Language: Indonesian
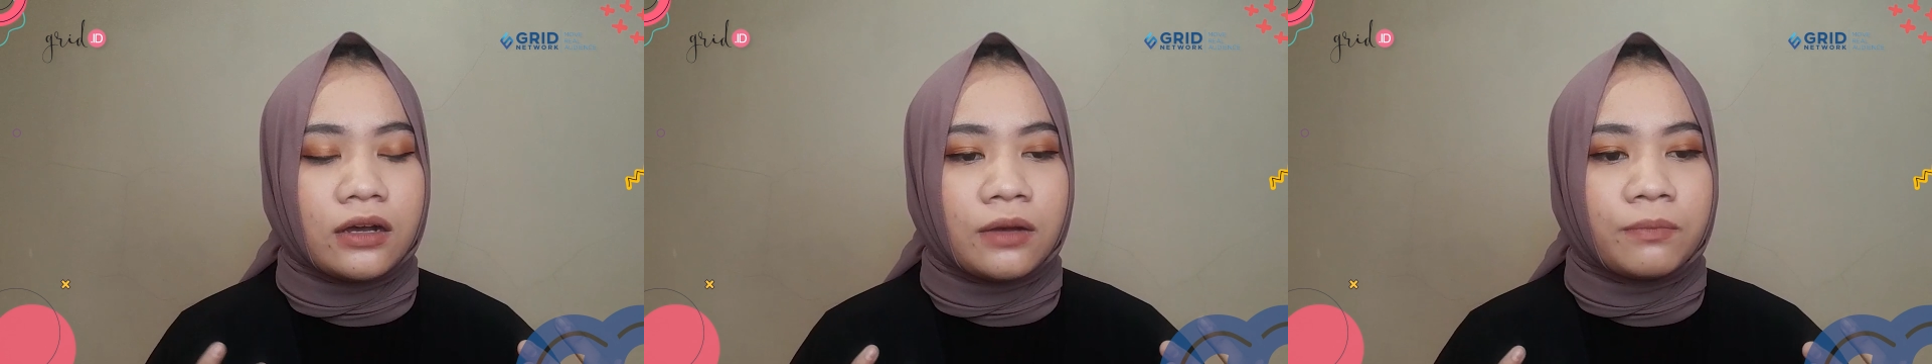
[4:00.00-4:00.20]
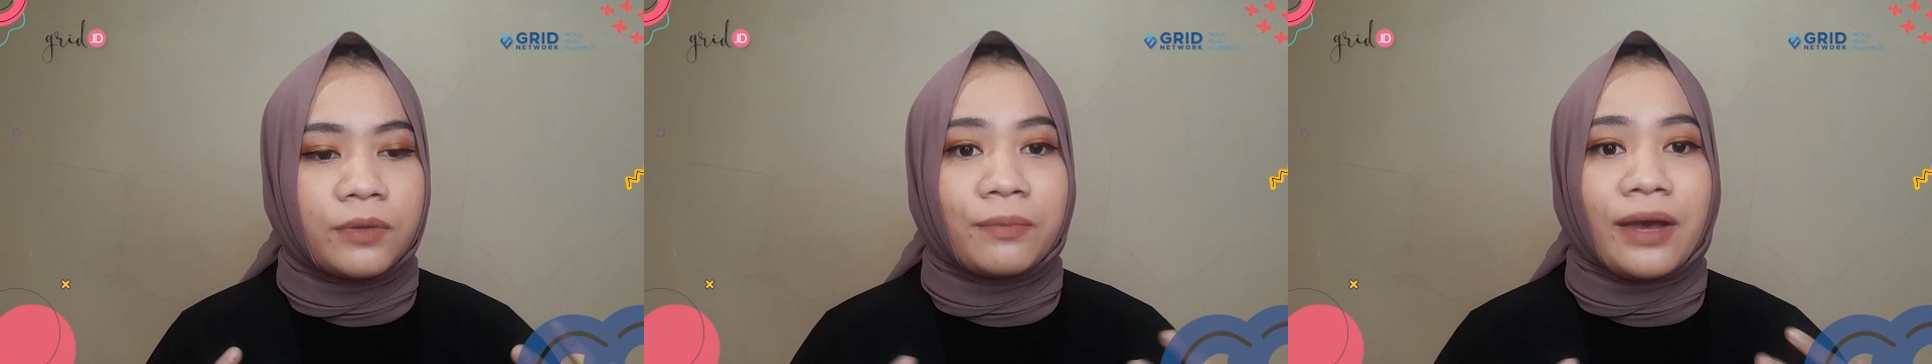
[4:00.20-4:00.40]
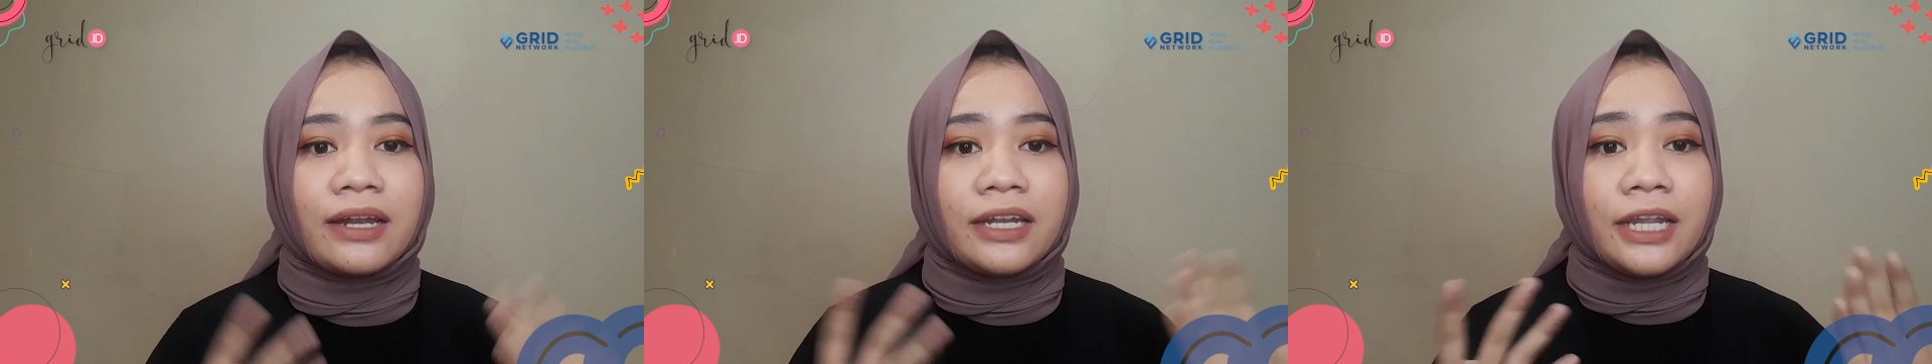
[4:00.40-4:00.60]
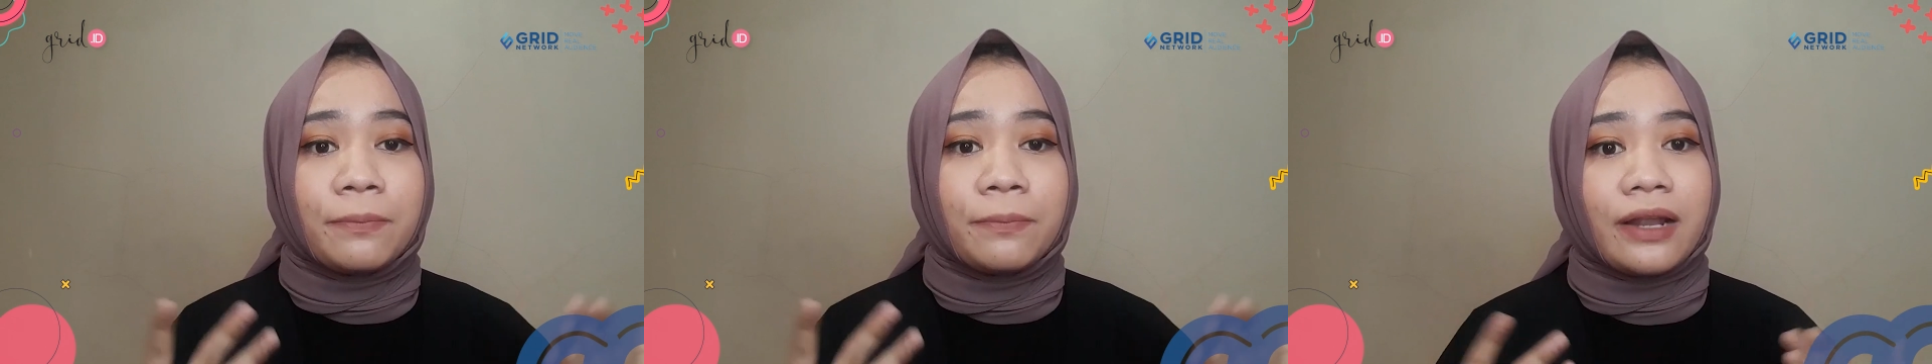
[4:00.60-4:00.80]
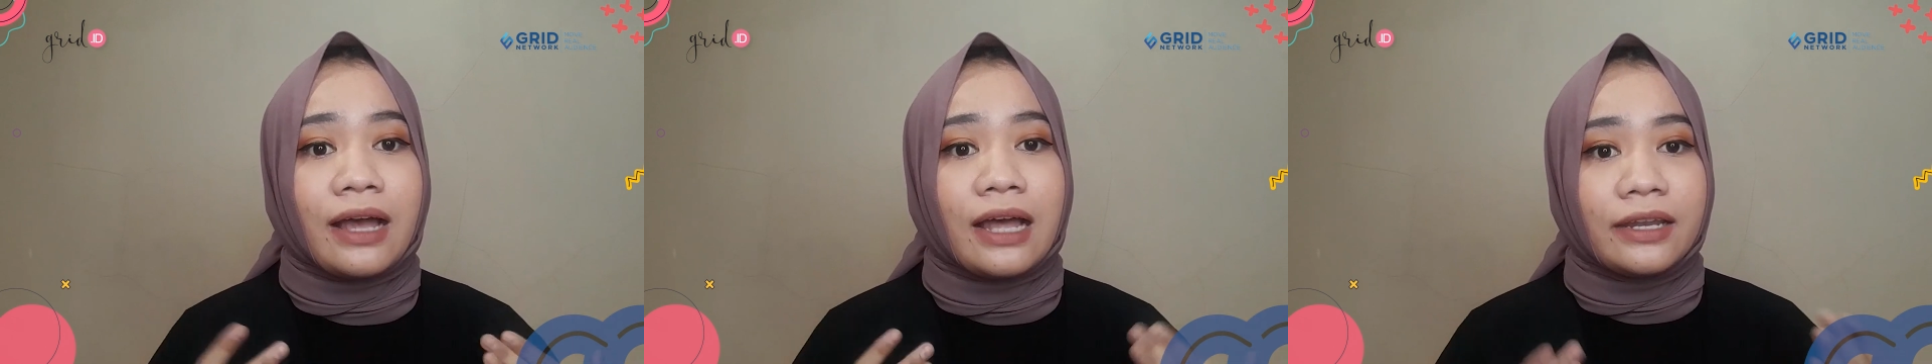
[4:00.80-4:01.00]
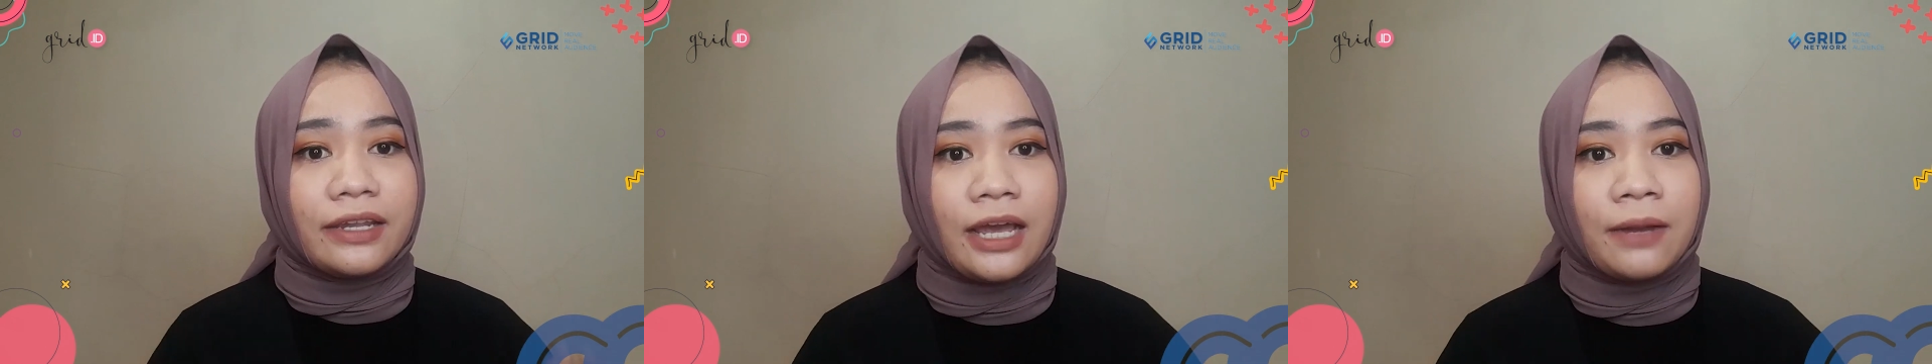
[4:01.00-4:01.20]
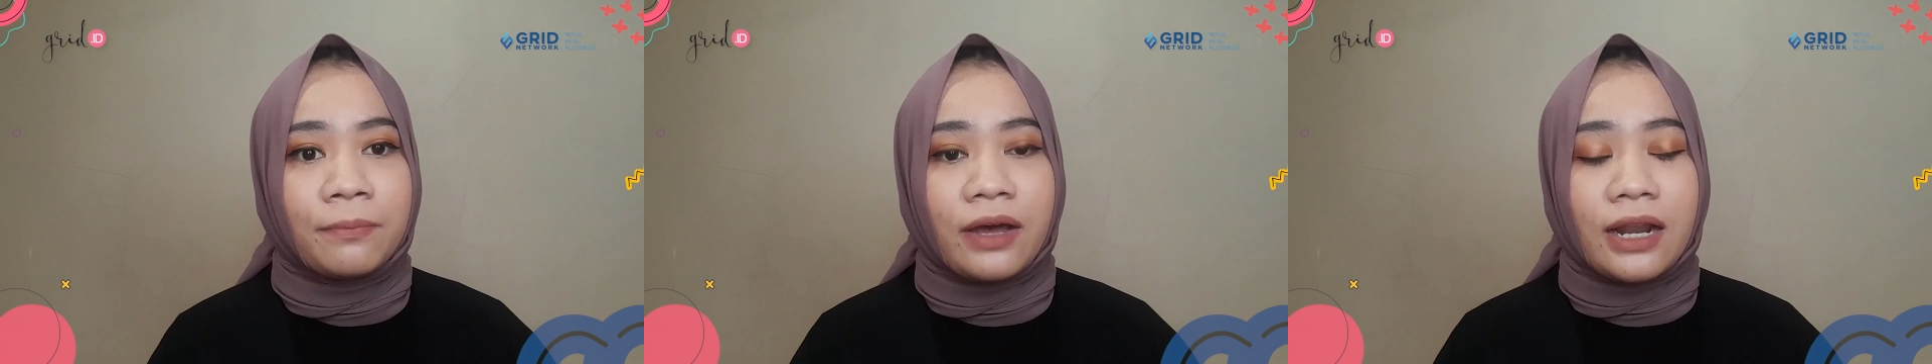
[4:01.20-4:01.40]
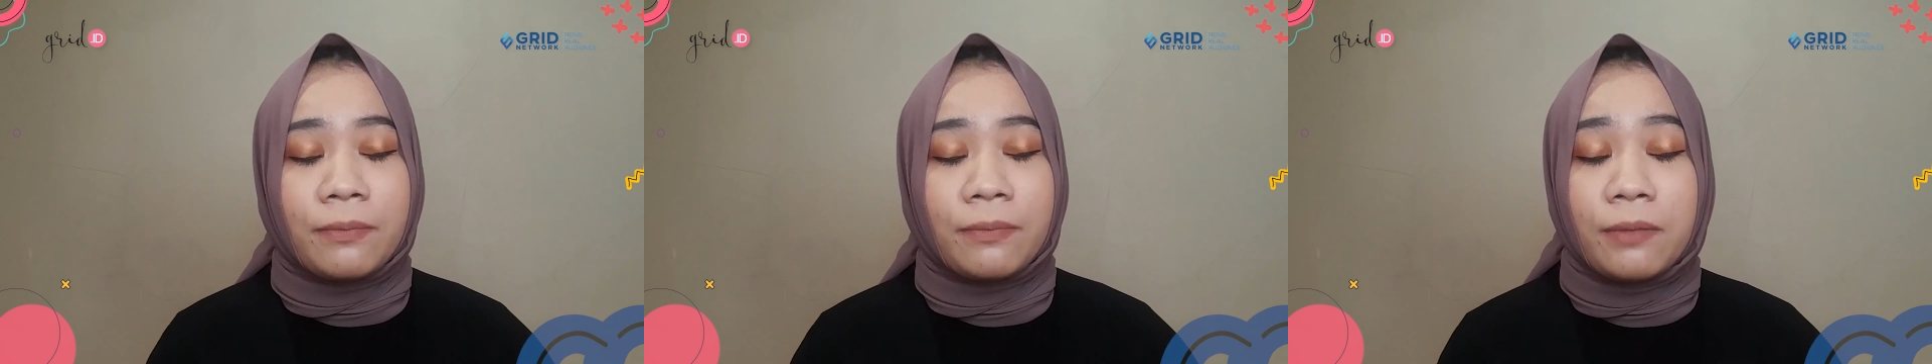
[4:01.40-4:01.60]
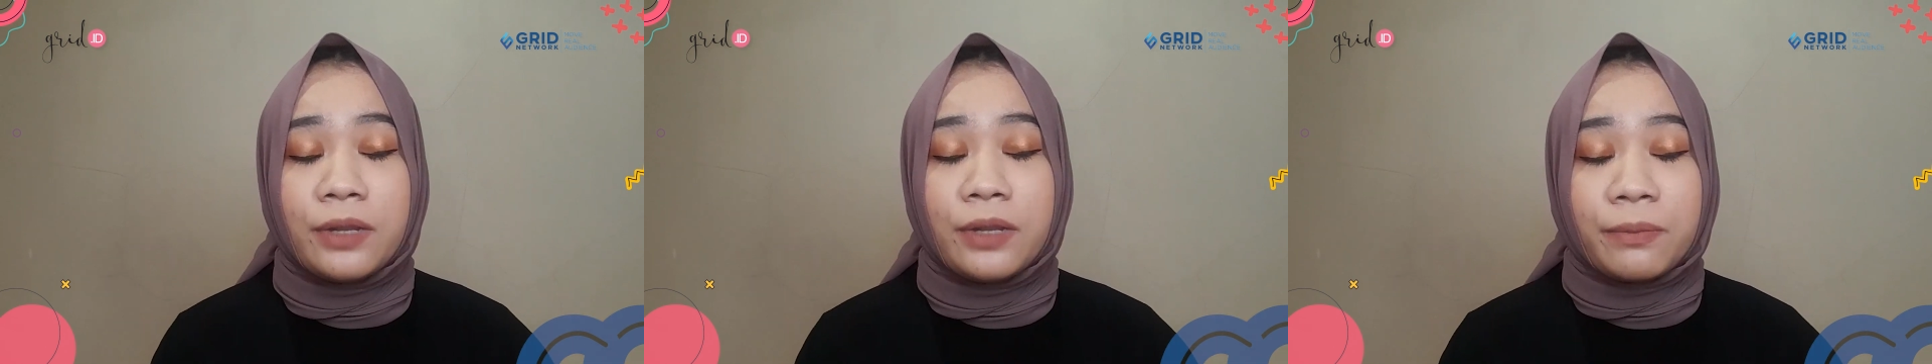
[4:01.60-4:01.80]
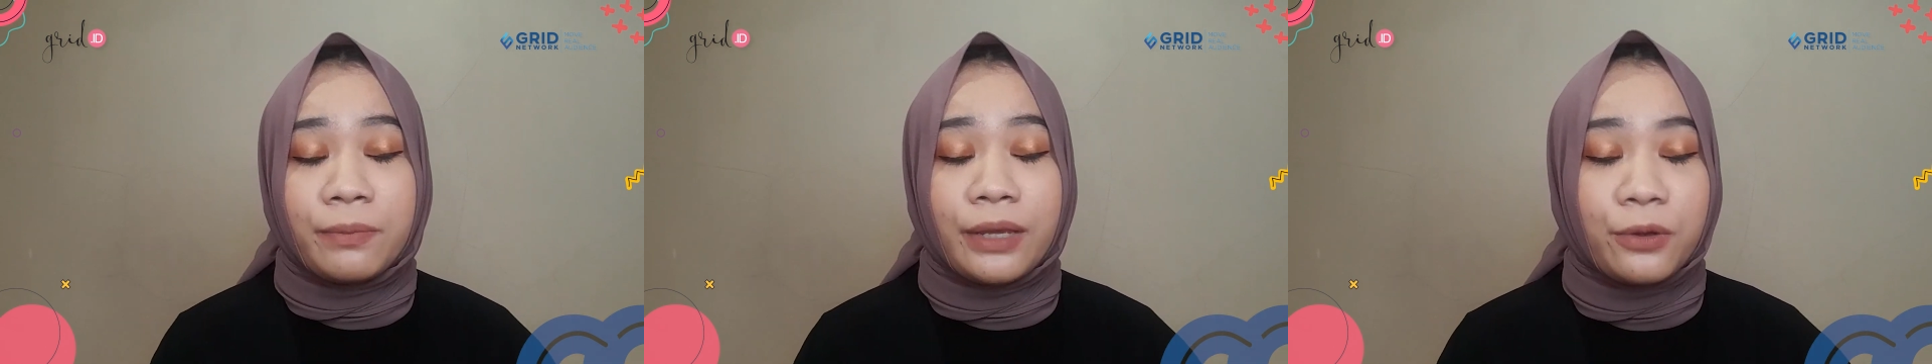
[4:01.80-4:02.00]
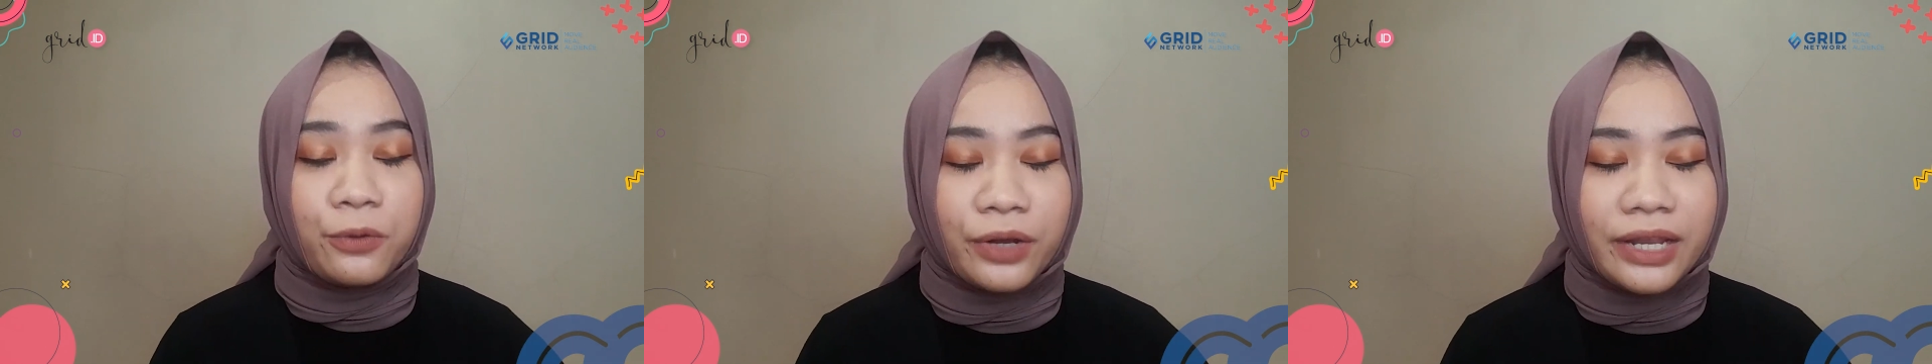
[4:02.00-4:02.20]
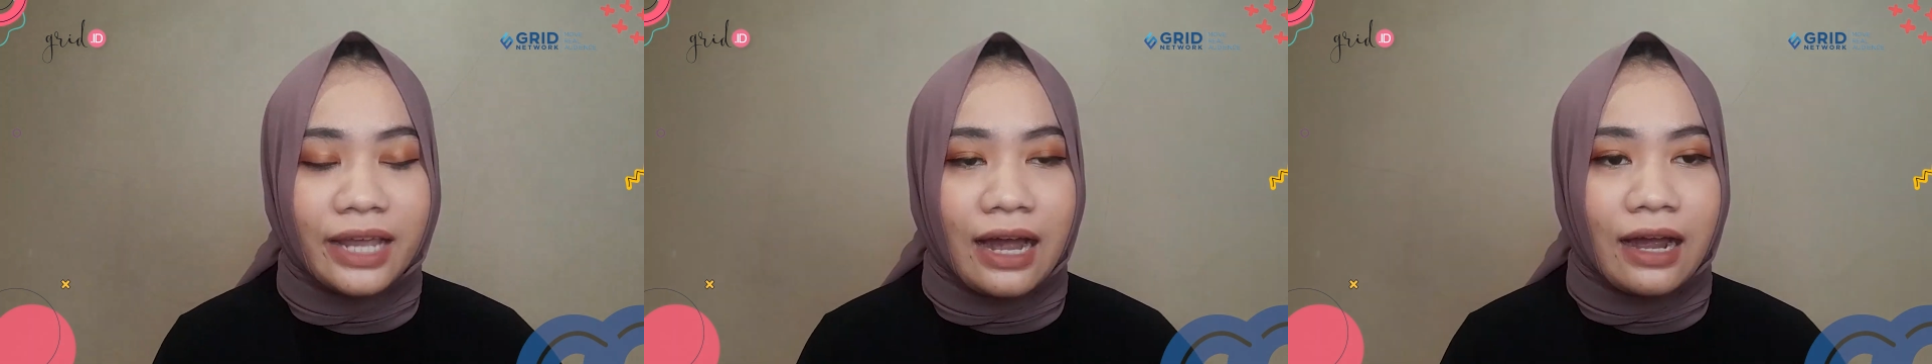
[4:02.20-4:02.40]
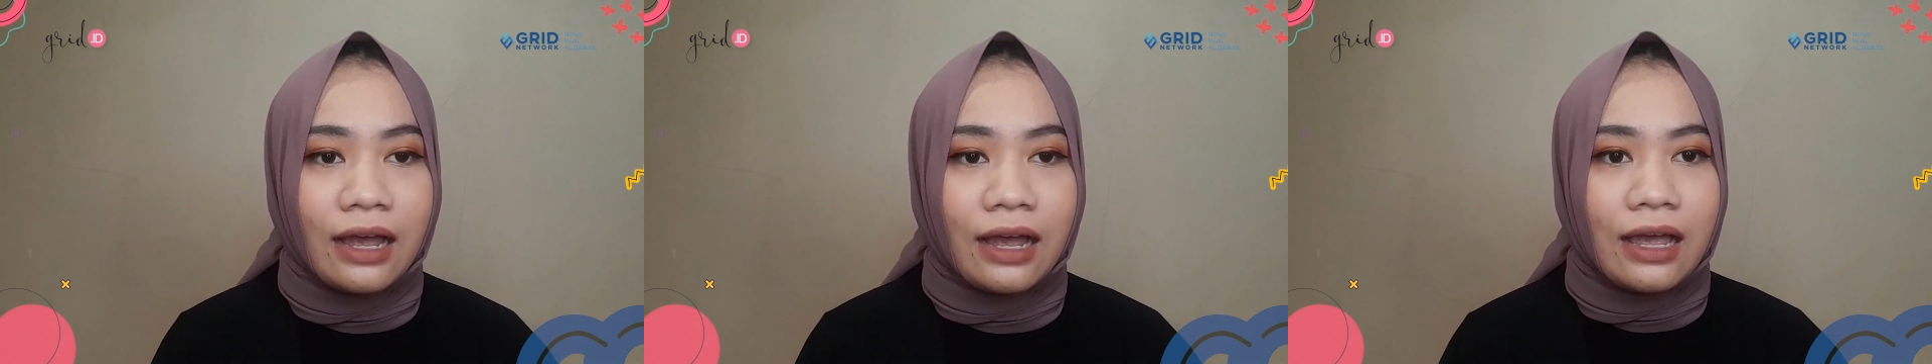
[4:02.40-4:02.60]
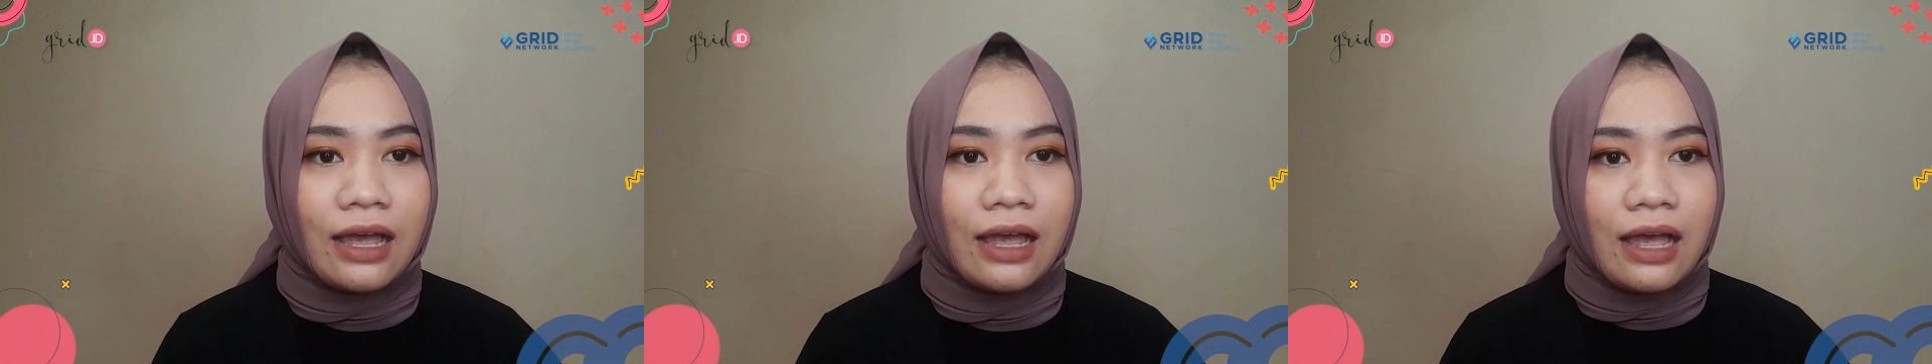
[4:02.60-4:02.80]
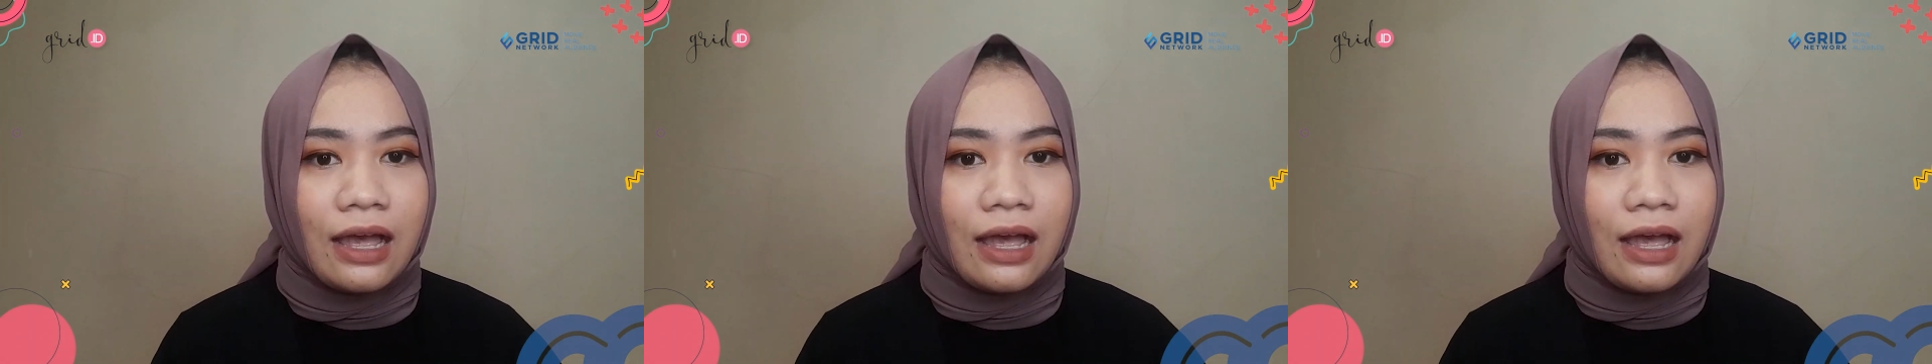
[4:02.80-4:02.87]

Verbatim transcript: memantik perhatian para publik figur yang